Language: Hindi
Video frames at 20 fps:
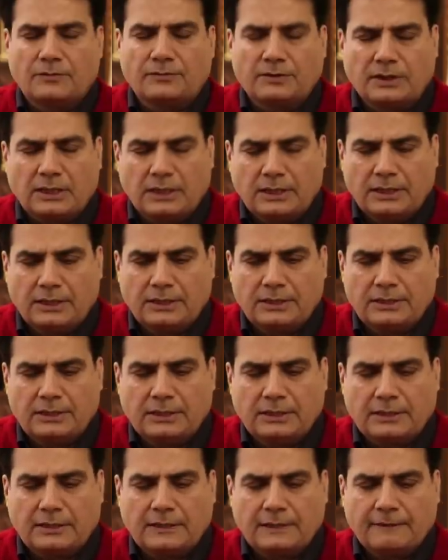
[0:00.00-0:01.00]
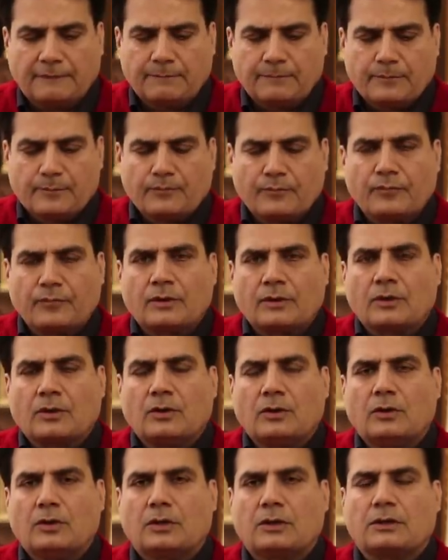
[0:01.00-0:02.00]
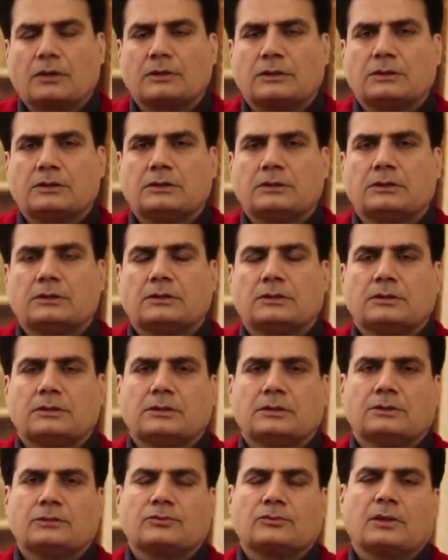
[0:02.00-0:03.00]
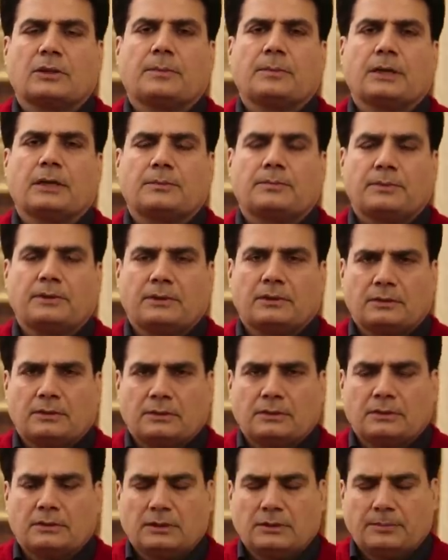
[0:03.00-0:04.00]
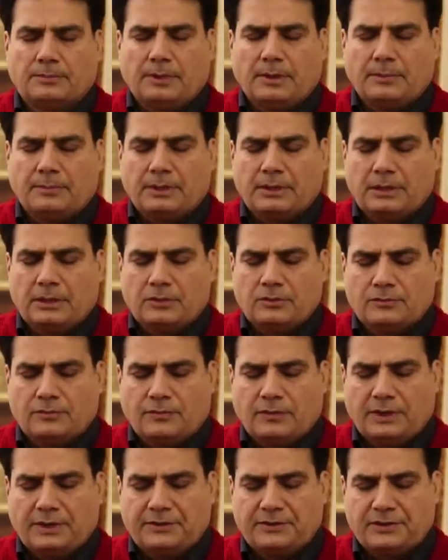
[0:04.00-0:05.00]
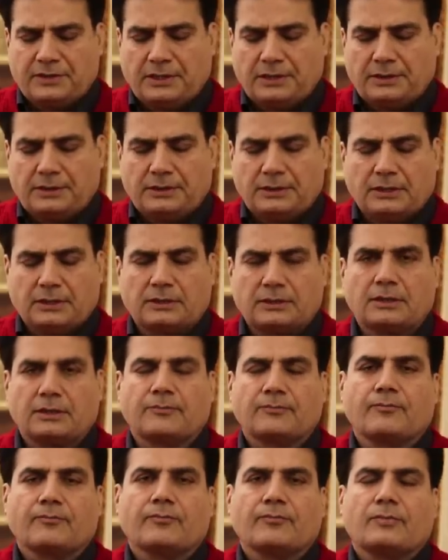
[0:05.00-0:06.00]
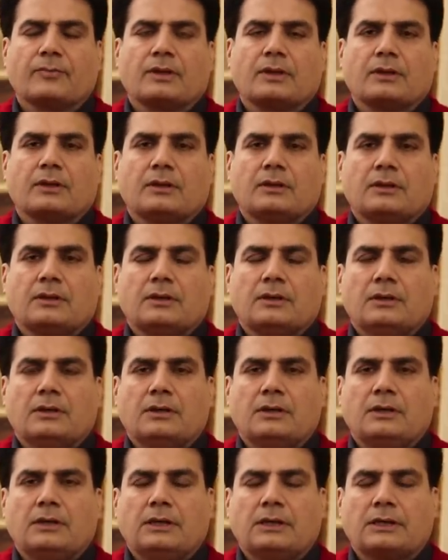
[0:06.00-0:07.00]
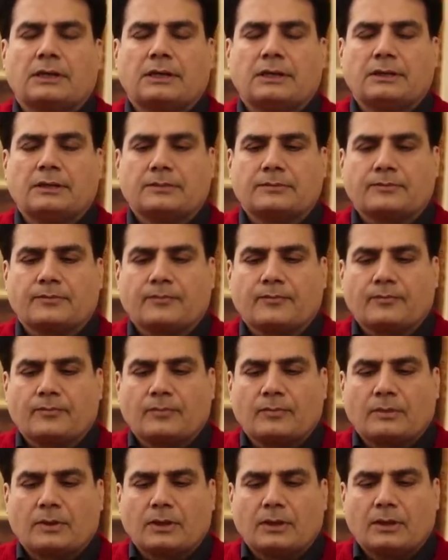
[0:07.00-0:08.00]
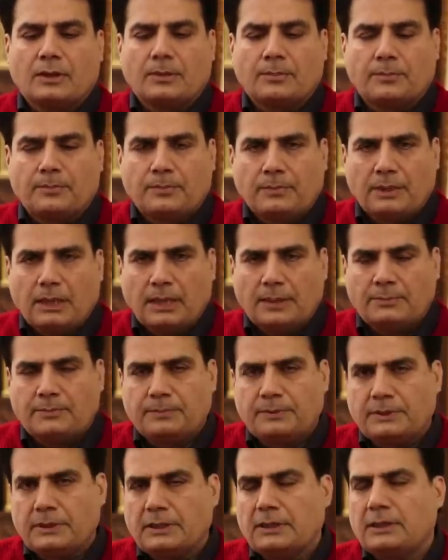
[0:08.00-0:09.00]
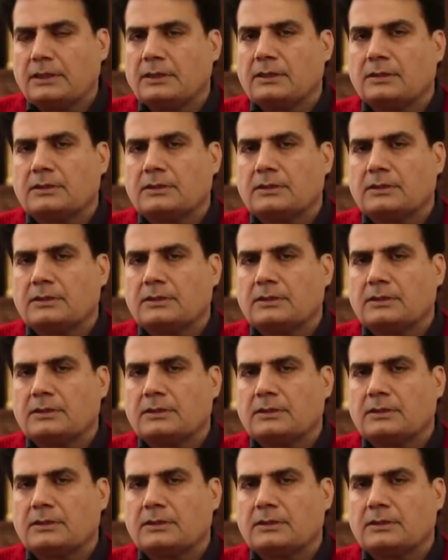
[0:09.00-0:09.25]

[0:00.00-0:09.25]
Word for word: गिरफ़्तार नहीं किया गया और आ, उसके बाद फिर पैमरा ने फ़ाइन शाइन किया था आ, लेकिन आ, अब ये